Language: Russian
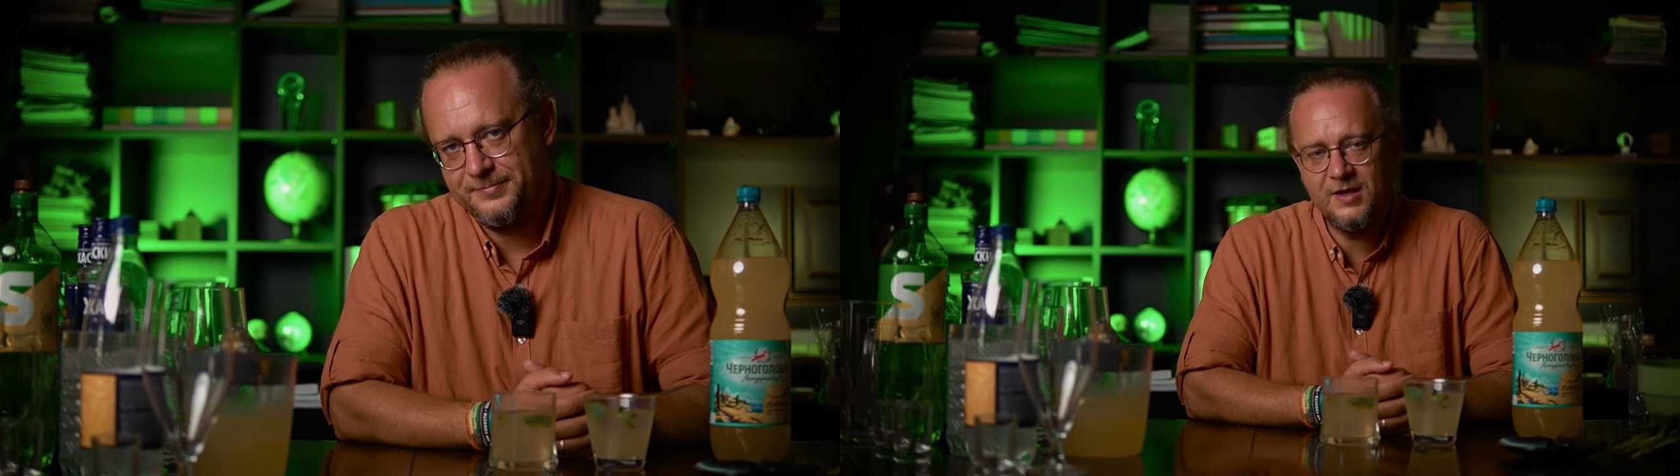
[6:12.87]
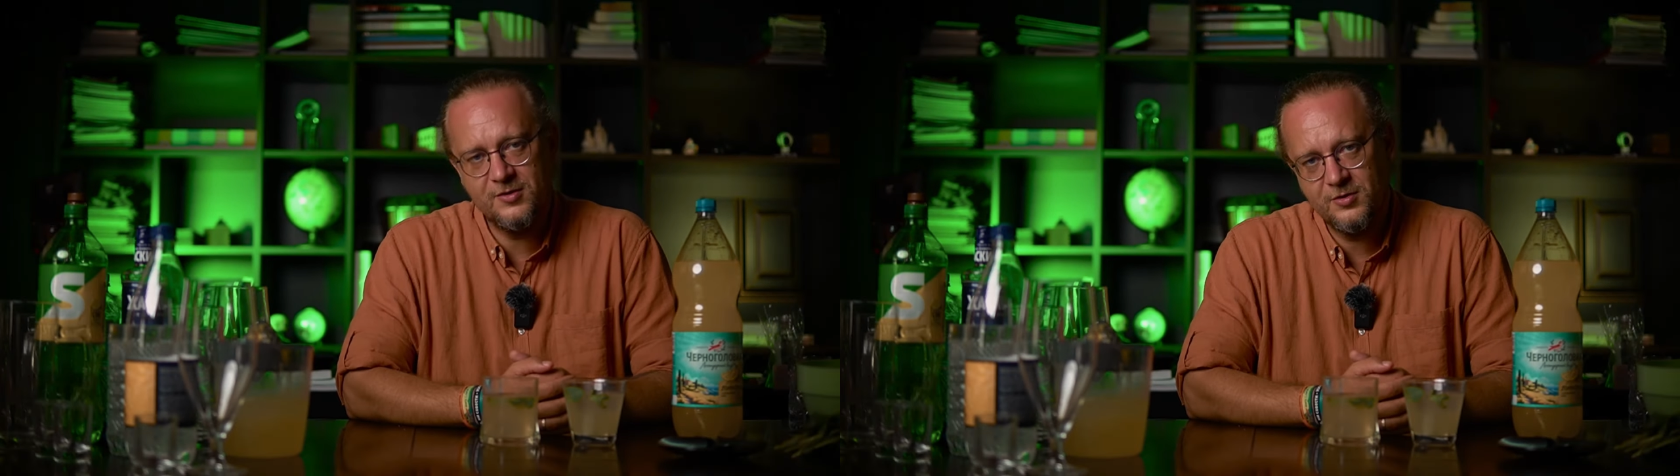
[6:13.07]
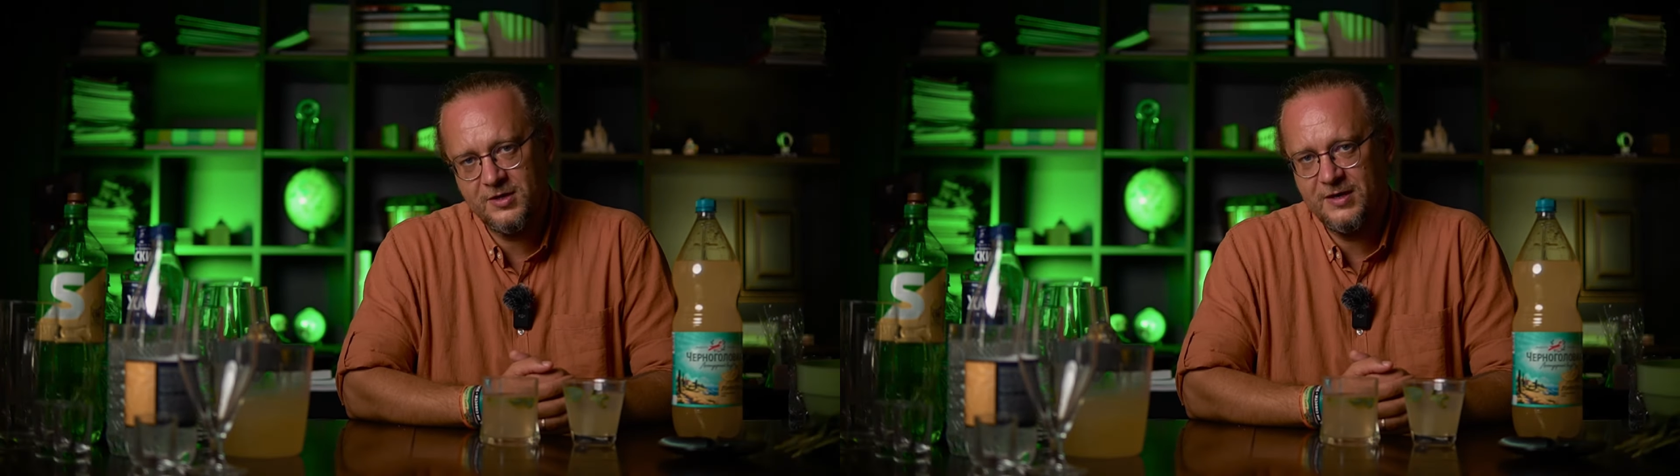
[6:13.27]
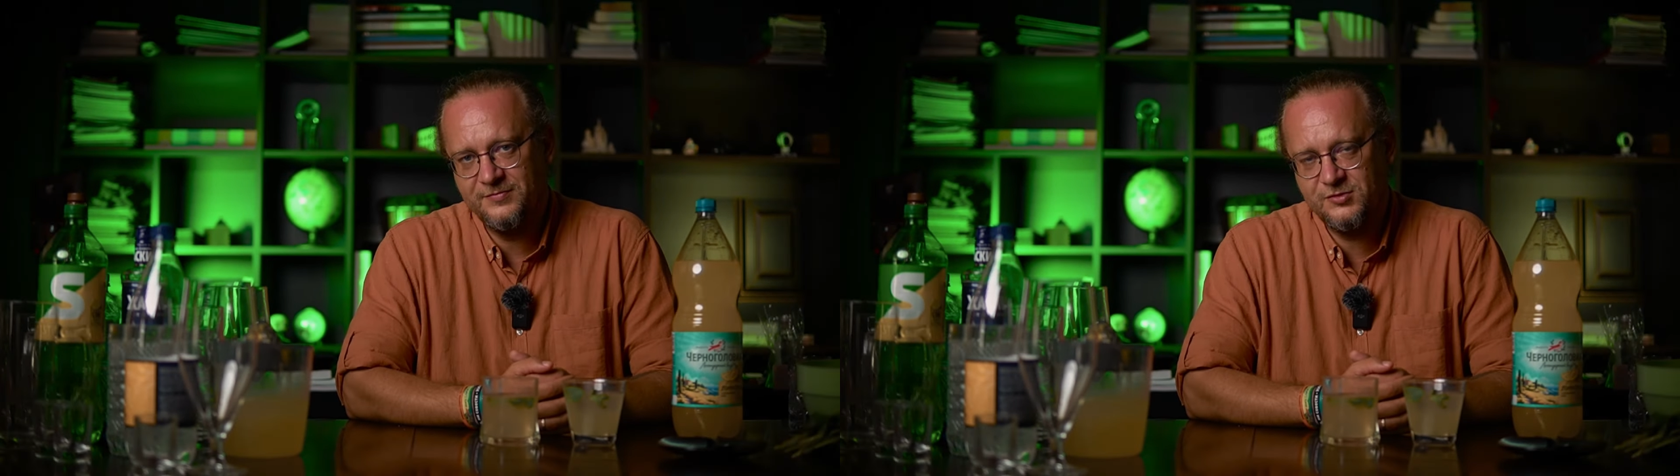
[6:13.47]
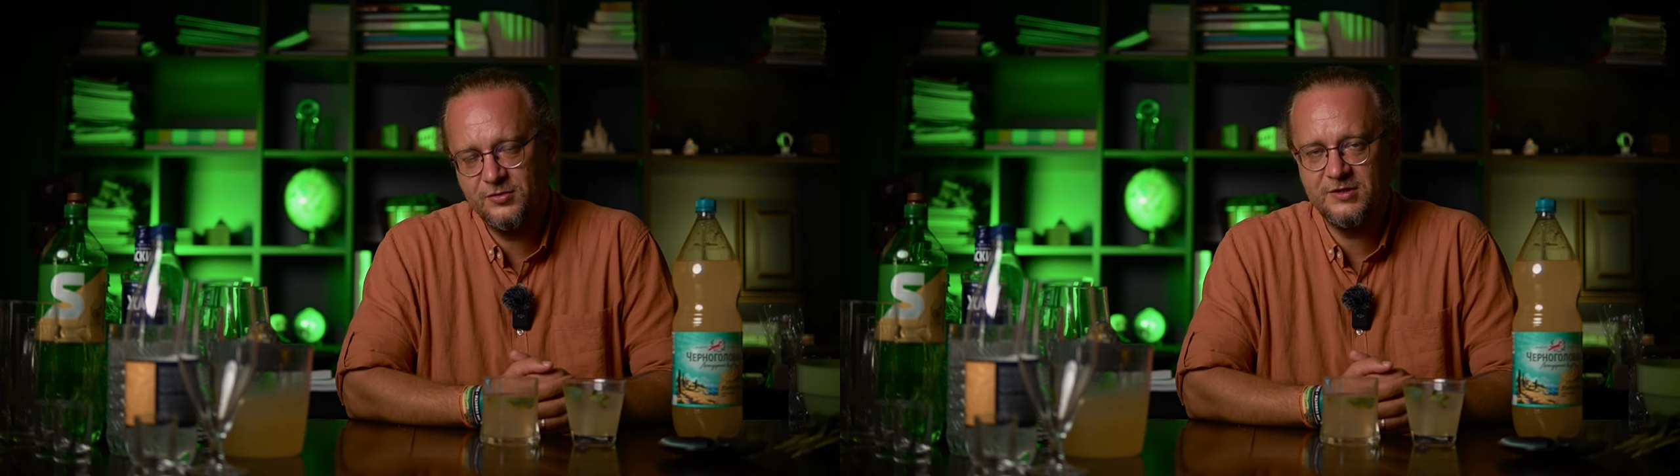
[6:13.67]
который нам
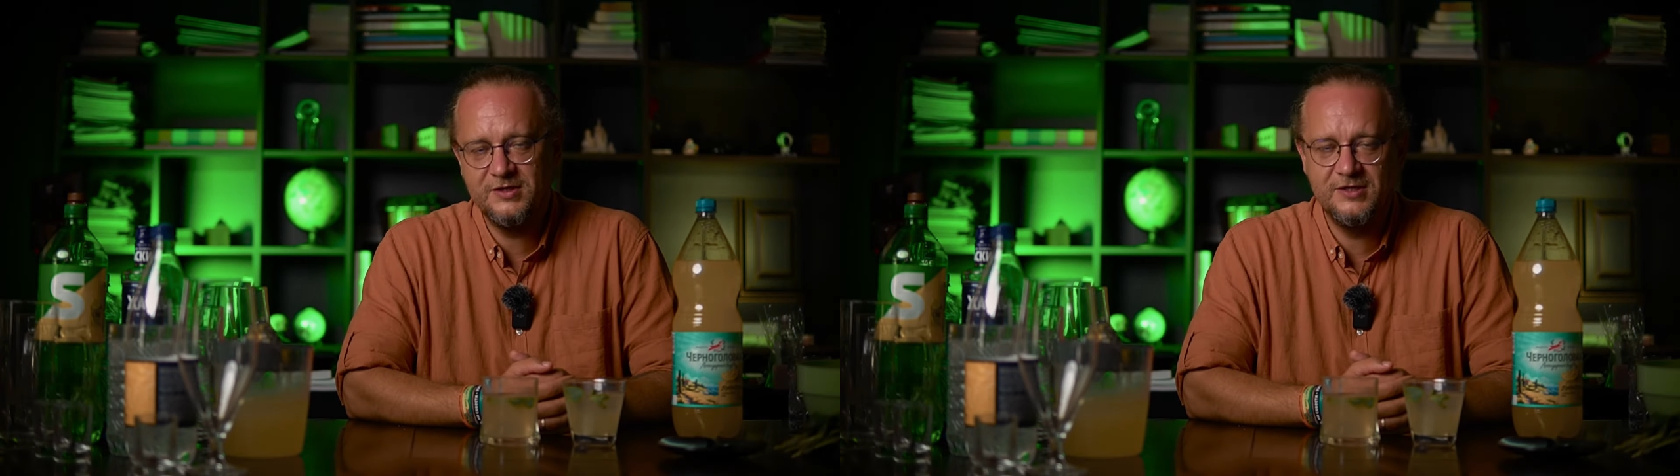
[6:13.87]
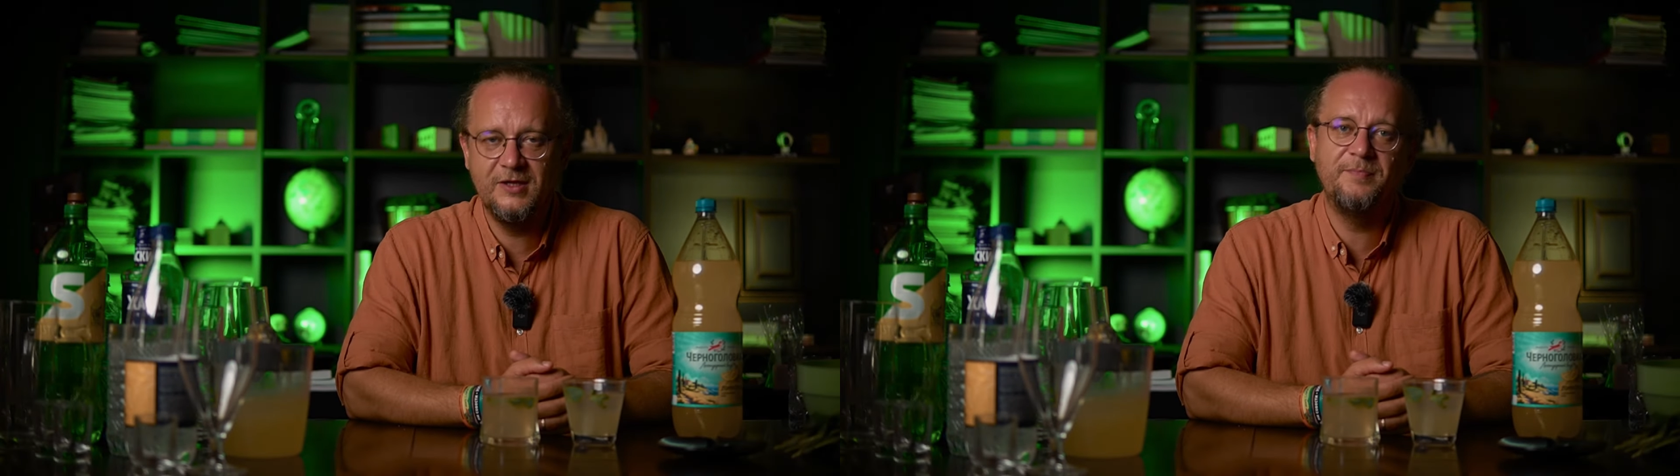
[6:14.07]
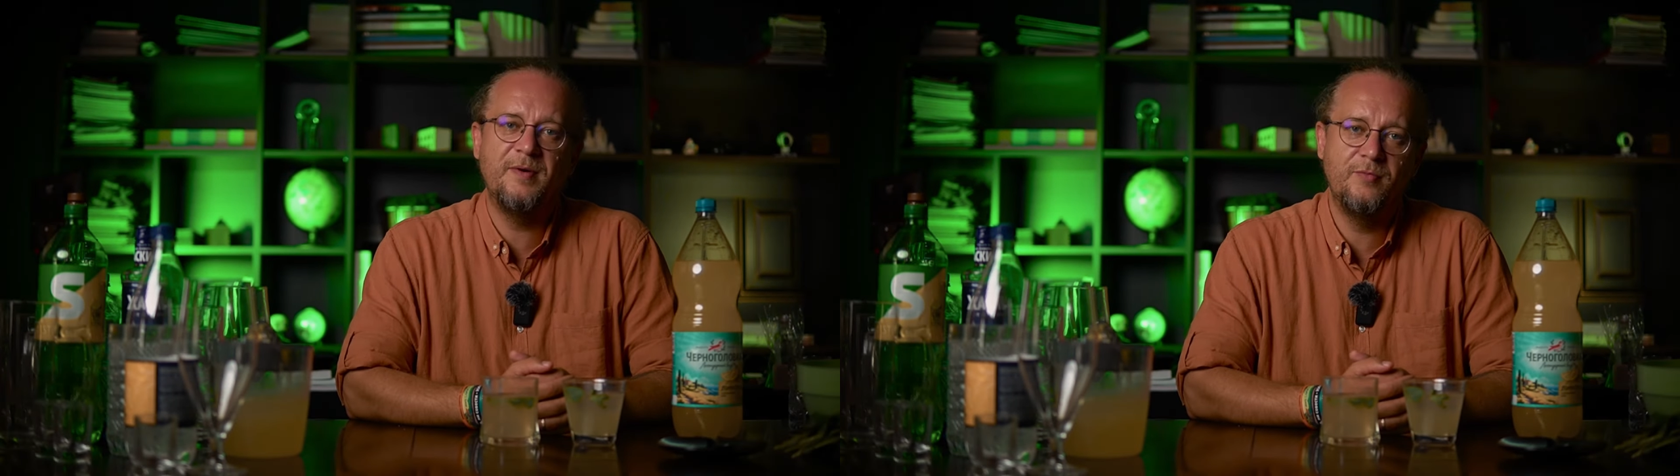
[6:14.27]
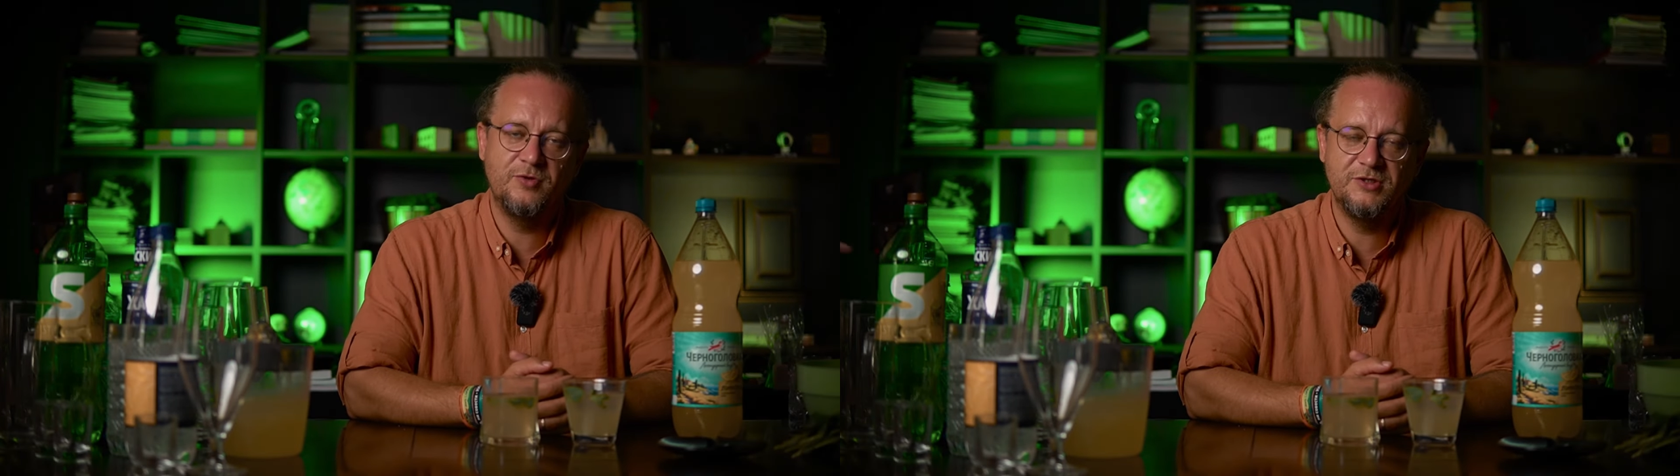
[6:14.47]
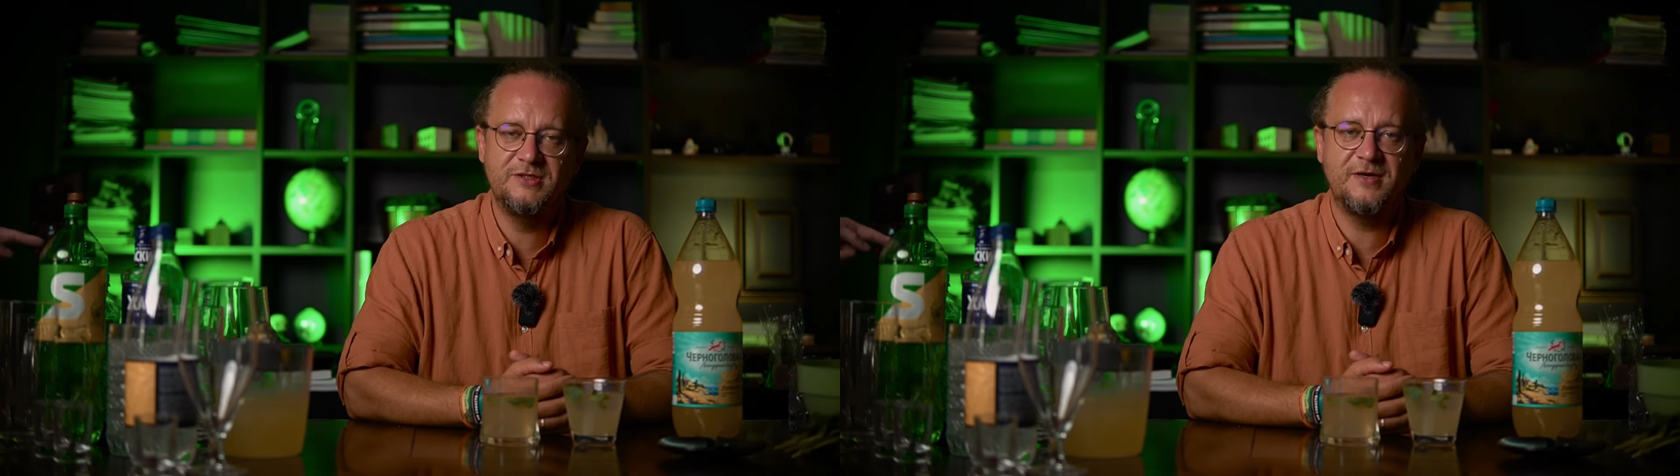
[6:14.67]
все это дело
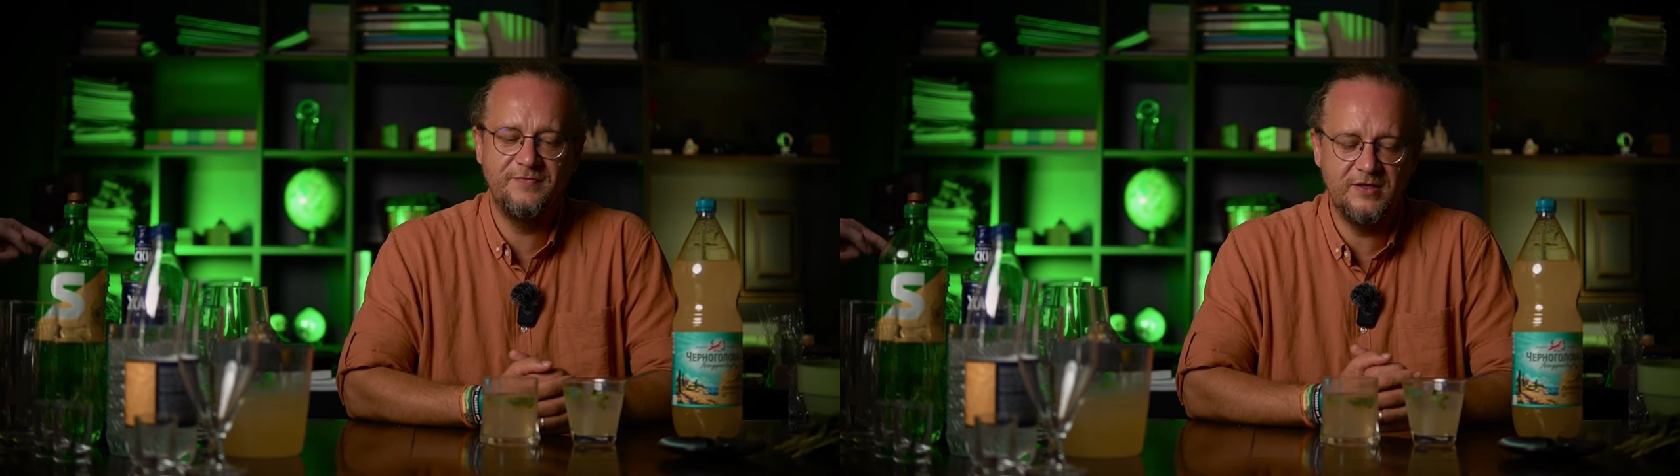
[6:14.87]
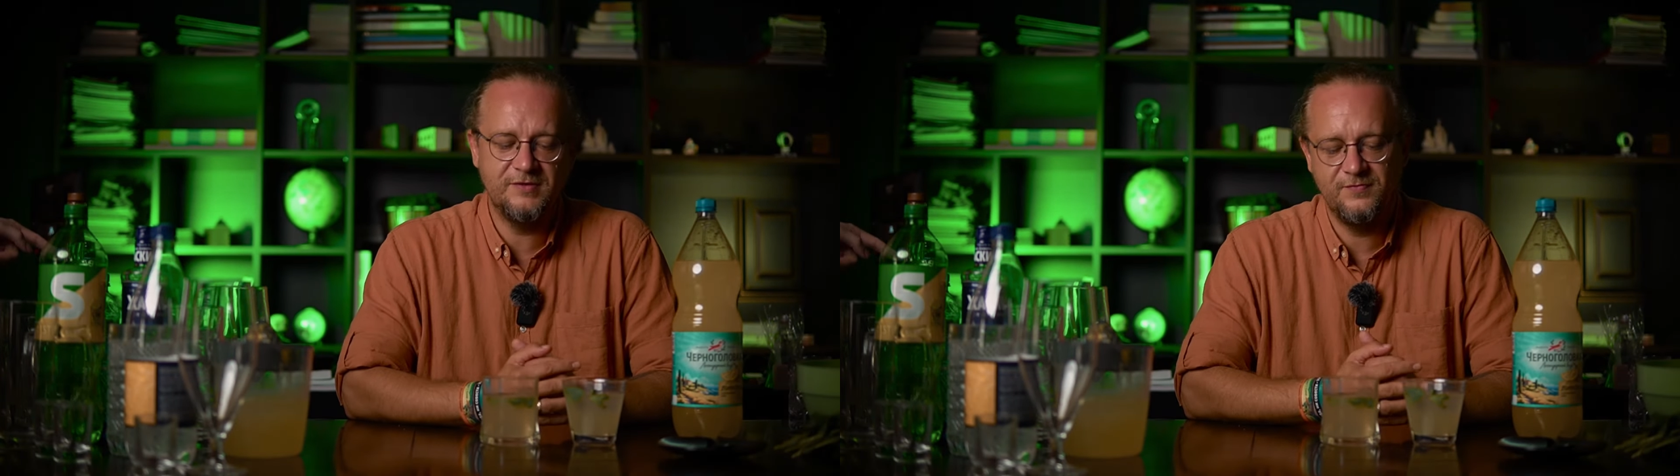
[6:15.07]
поможет сравнить,